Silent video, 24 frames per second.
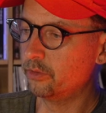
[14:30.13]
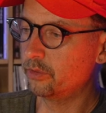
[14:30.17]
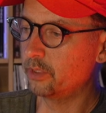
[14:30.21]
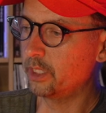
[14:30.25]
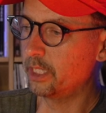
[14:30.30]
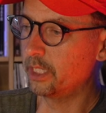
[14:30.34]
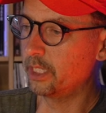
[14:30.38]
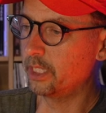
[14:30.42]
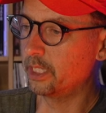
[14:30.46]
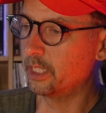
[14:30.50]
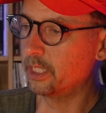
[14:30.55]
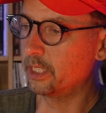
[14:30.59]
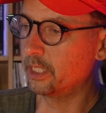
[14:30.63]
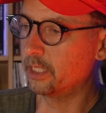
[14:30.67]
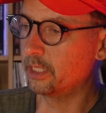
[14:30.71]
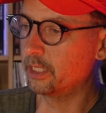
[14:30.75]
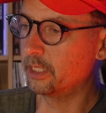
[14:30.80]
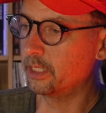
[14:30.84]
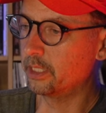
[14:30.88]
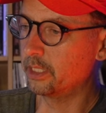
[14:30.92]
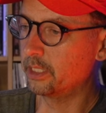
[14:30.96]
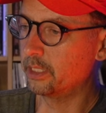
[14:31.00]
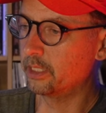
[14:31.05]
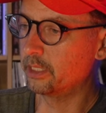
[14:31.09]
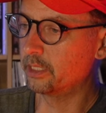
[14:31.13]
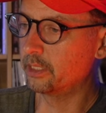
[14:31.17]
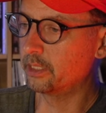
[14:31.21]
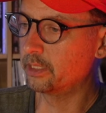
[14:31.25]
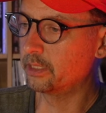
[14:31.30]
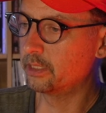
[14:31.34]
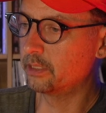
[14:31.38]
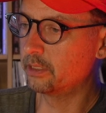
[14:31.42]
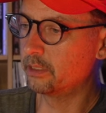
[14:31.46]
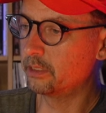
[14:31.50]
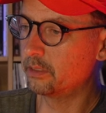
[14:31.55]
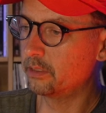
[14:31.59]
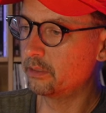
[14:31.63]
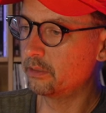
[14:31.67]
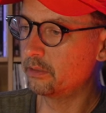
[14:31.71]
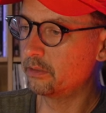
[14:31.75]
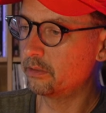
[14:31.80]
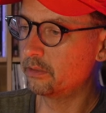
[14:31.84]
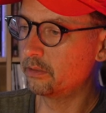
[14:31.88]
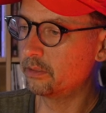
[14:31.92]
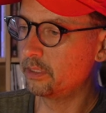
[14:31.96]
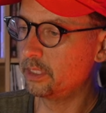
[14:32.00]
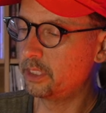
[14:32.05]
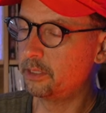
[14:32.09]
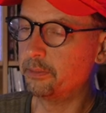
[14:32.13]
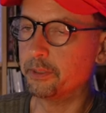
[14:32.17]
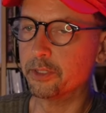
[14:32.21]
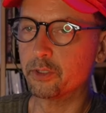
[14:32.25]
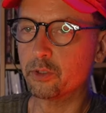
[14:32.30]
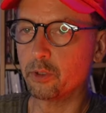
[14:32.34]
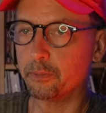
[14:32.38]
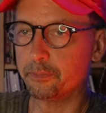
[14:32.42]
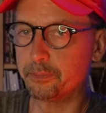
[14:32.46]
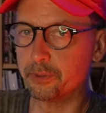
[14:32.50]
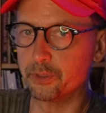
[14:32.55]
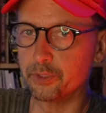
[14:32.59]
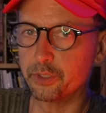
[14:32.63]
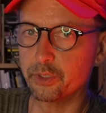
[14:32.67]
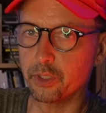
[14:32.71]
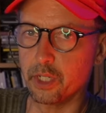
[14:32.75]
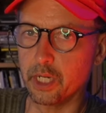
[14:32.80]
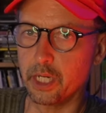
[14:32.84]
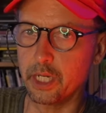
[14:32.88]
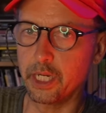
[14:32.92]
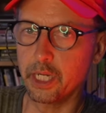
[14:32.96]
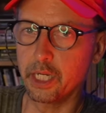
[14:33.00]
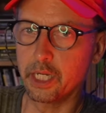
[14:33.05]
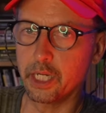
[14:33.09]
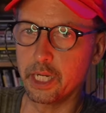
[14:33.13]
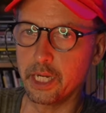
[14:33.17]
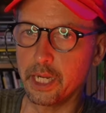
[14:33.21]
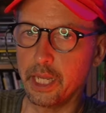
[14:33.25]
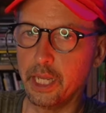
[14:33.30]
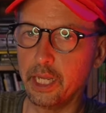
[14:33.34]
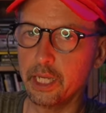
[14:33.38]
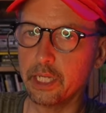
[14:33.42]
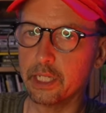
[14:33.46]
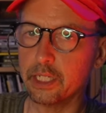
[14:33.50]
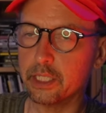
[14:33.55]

えー、一番トップの人がなんかね、